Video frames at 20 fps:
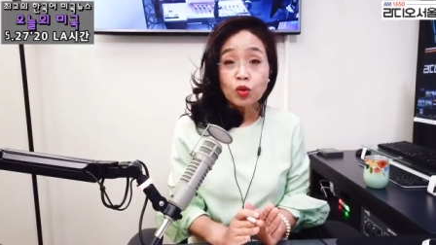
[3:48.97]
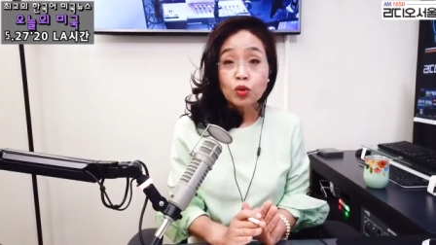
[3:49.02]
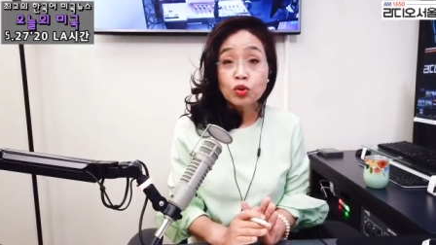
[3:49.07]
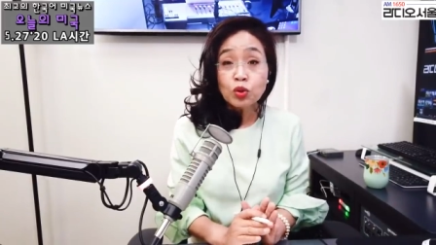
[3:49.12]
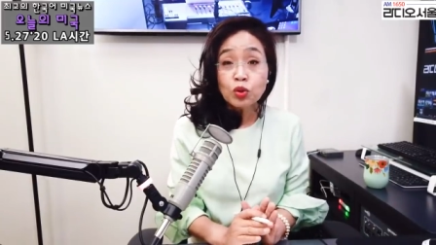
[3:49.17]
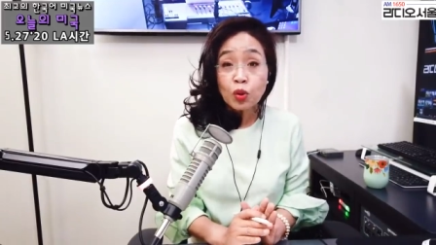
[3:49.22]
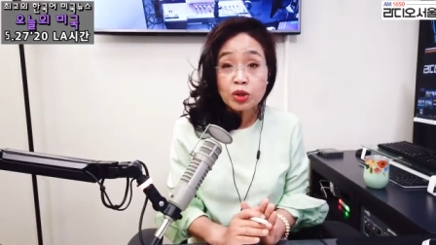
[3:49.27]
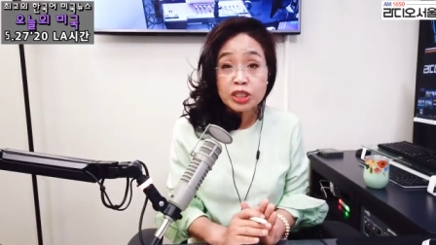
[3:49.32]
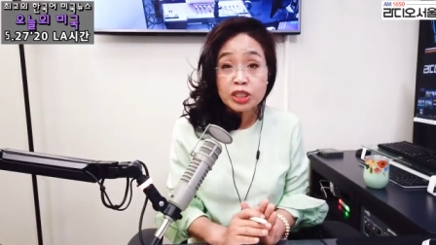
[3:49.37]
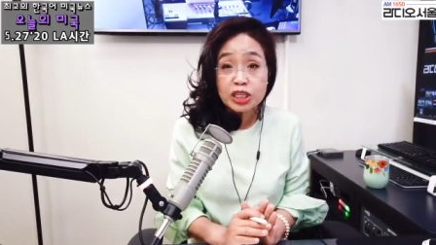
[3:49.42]

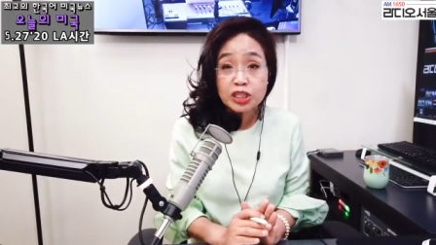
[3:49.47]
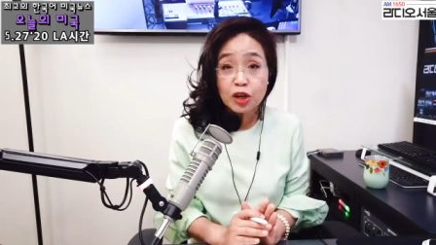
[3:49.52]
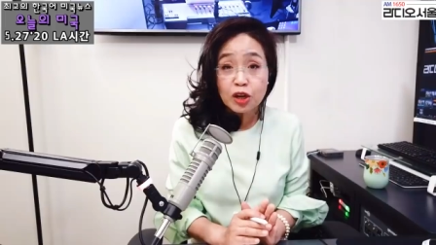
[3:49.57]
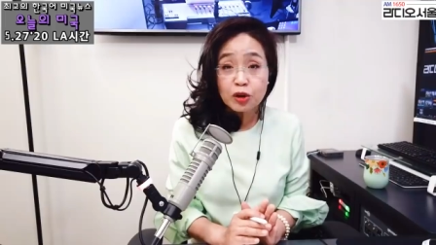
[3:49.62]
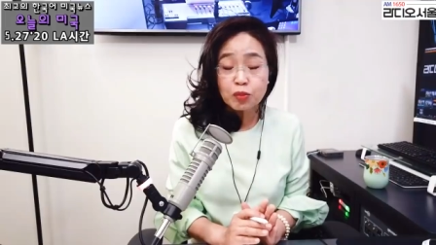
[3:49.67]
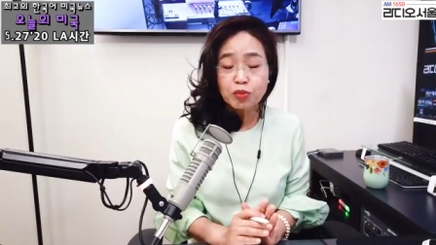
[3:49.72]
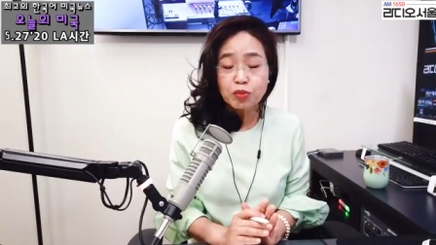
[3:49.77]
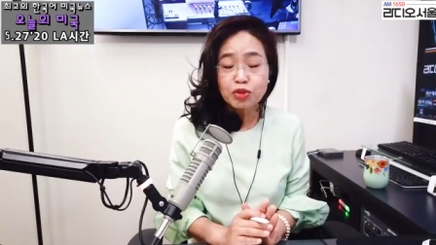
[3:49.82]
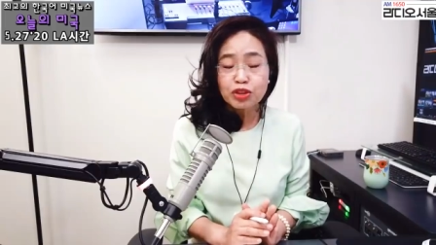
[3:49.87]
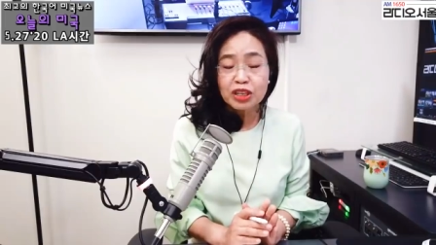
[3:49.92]
운동
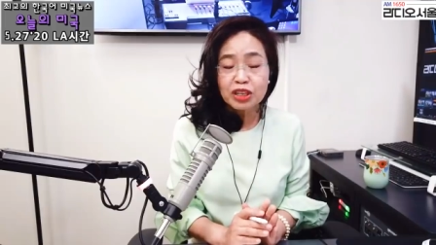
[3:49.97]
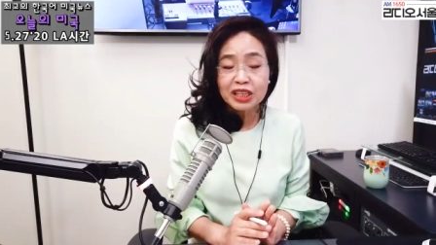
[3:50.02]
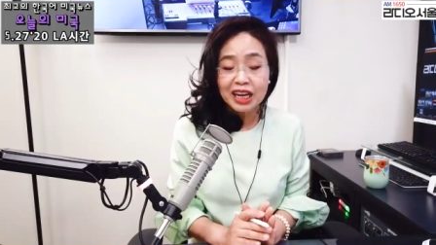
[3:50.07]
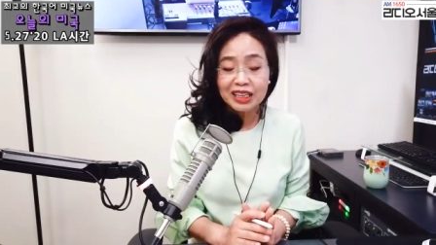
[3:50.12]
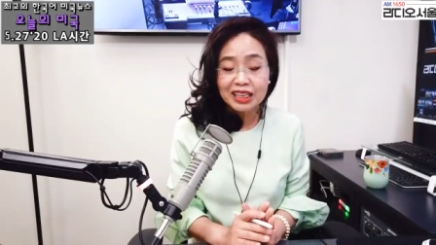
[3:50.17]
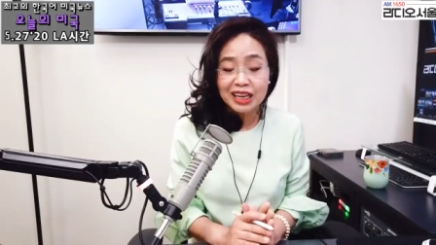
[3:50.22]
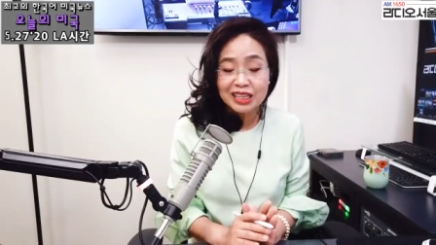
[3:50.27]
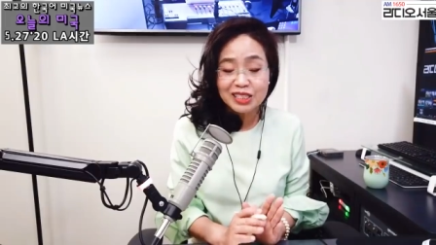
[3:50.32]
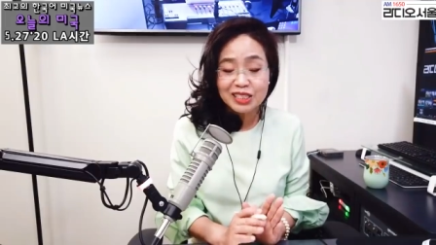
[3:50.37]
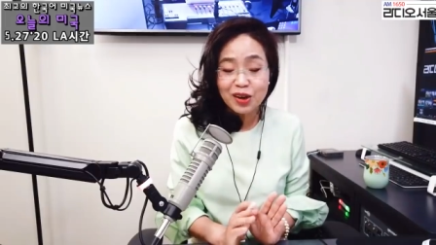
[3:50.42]
시설은 문을
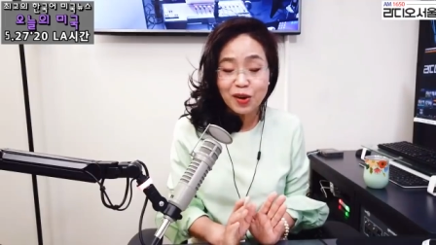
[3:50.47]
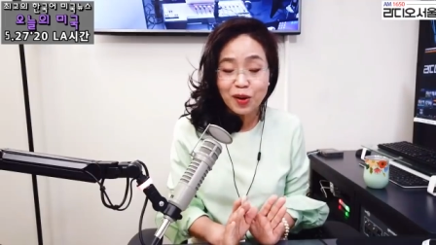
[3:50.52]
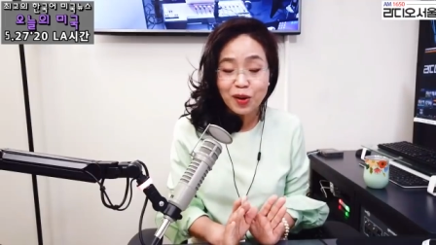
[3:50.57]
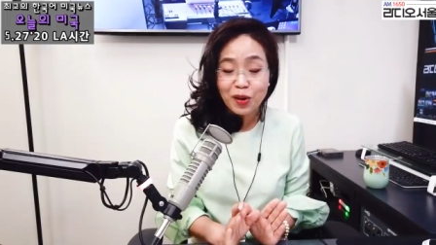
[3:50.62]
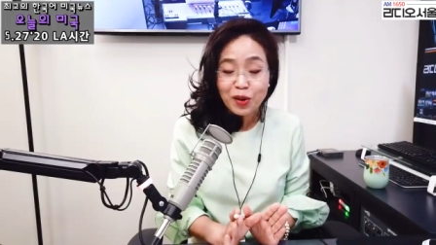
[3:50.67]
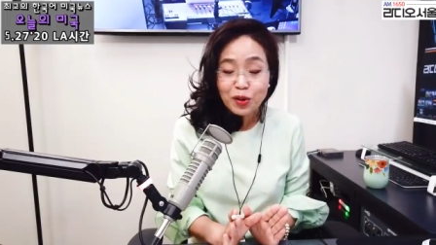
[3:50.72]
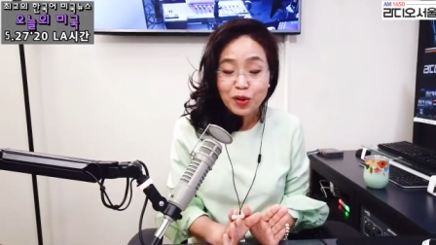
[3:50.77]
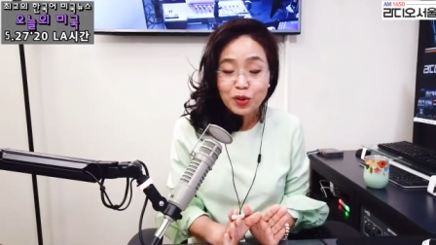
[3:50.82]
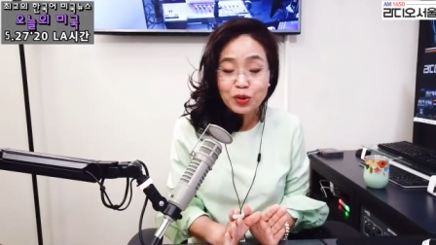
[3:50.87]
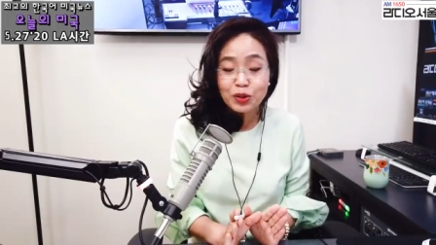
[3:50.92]

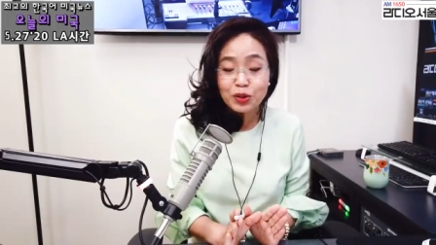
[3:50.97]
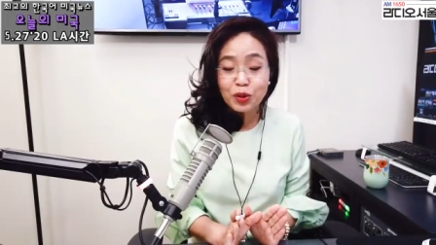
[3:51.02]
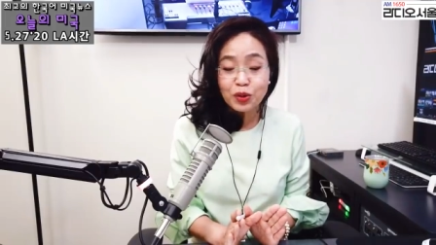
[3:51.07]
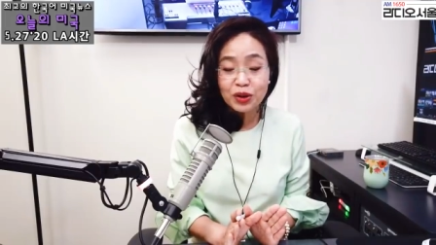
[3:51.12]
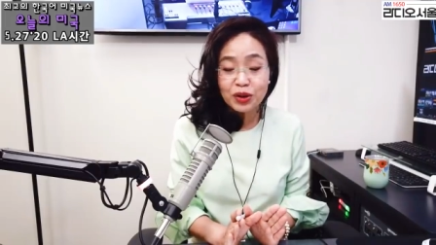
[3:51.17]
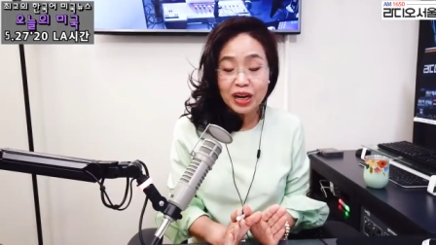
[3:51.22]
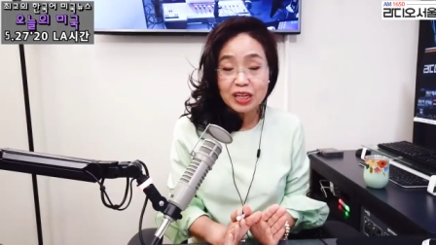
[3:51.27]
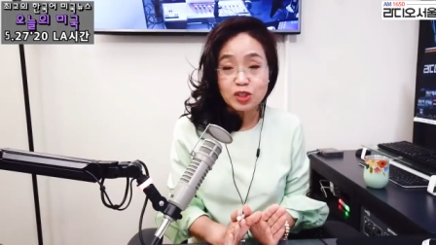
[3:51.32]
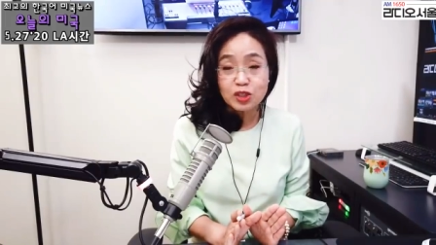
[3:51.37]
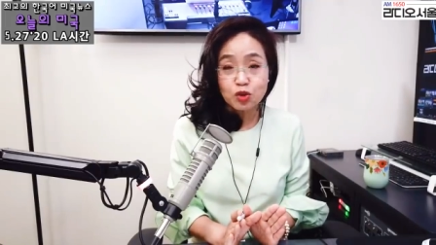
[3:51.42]
닫아서
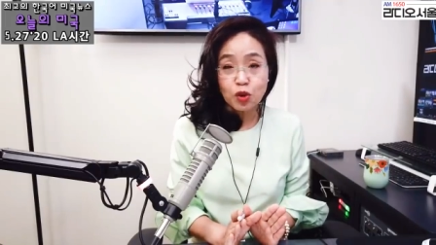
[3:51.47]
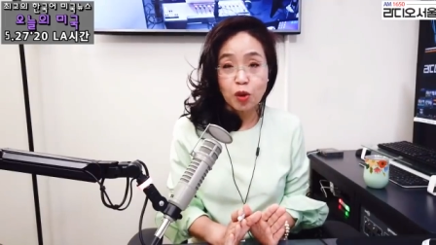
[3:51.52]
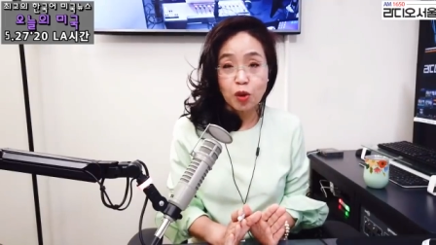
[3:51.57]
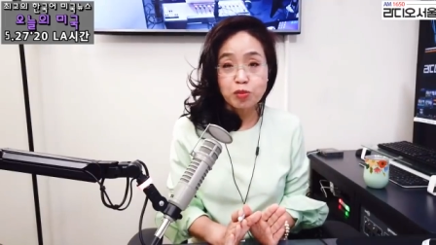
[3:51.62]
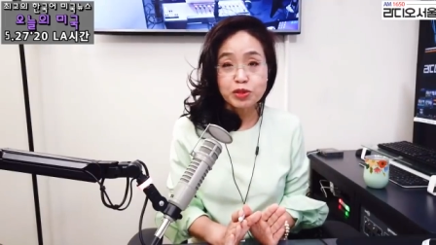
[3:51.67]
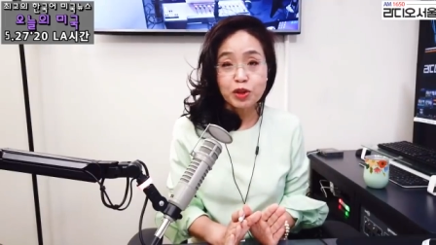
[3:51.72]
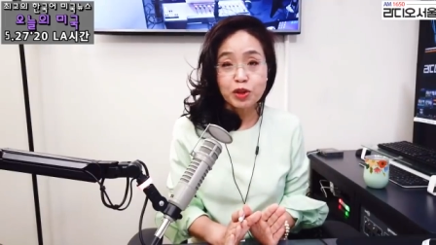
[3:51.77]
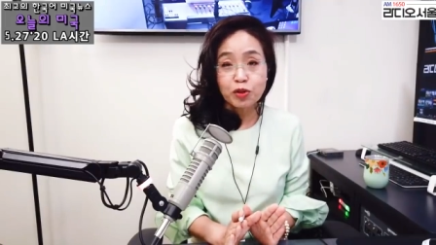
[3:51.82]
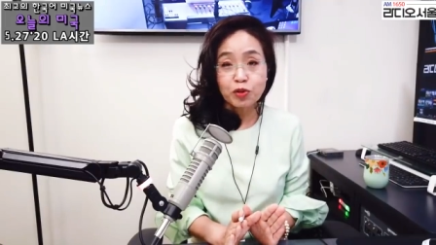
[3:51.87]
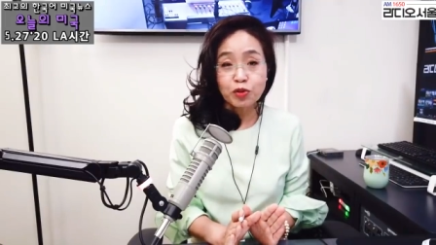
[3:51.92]
운동을 할 수가
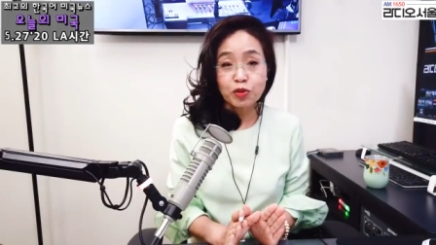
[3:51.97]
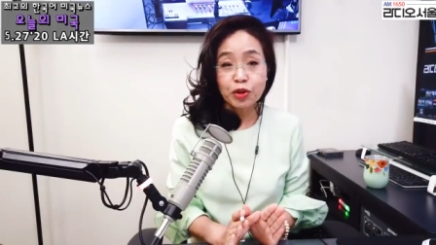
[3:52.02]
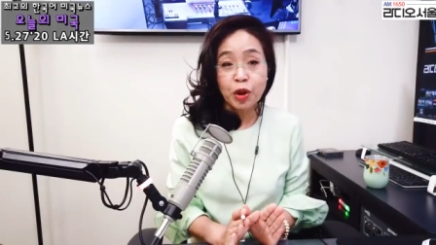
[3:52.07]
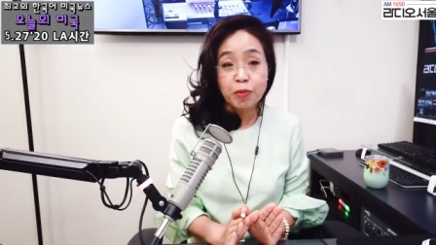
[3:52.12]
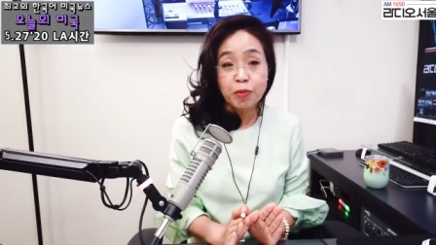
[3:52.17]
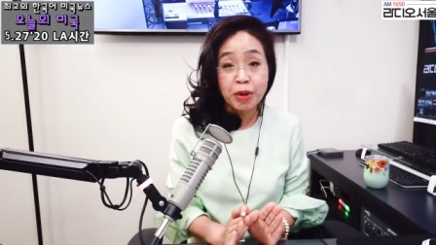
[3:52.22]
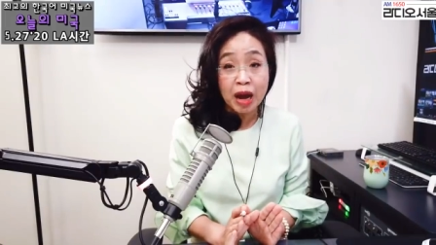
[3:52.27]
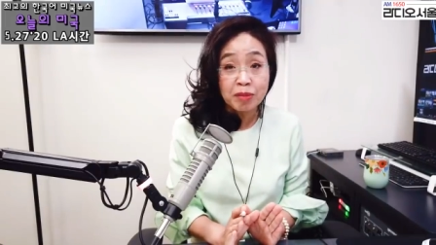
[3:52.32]
없었고요.